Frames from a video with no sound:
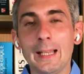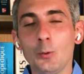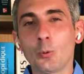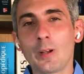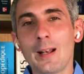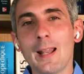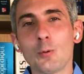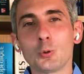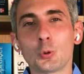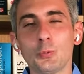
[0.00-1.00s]
Donc
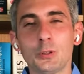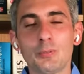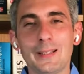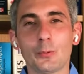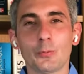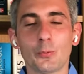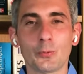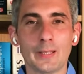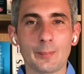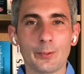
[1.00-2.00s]
là, aujourd'hui, je voulais
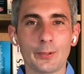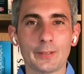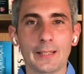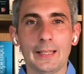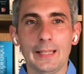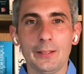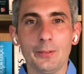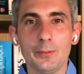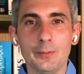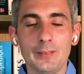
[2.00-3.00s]
qu'on aborde
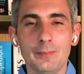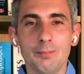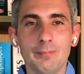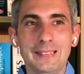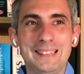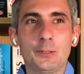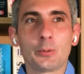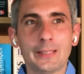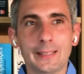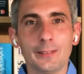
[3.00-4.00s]
euh,
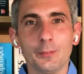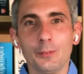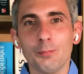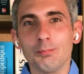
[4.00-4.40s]
l'historique, euh,